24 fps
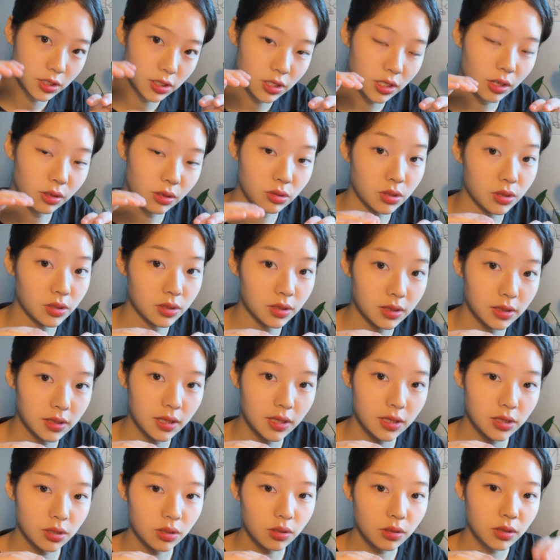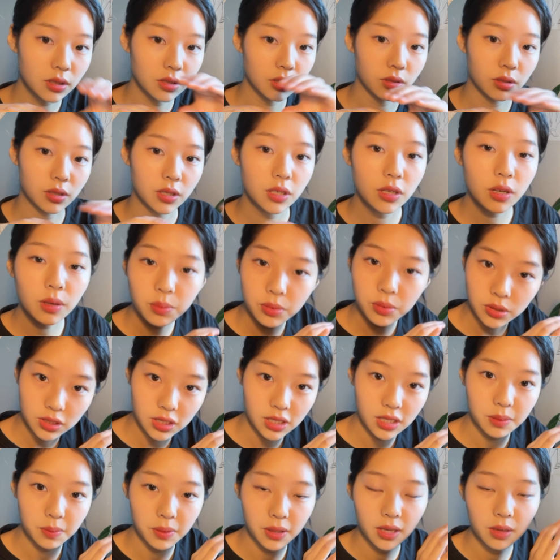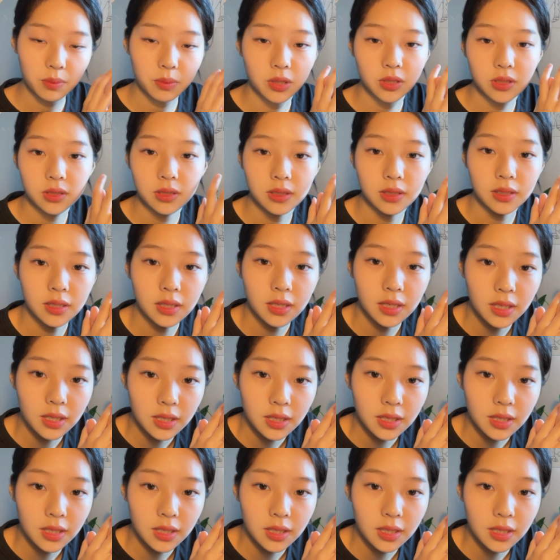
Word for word: 따로 저장을 해서 그걸 이어 붙이기만 하면은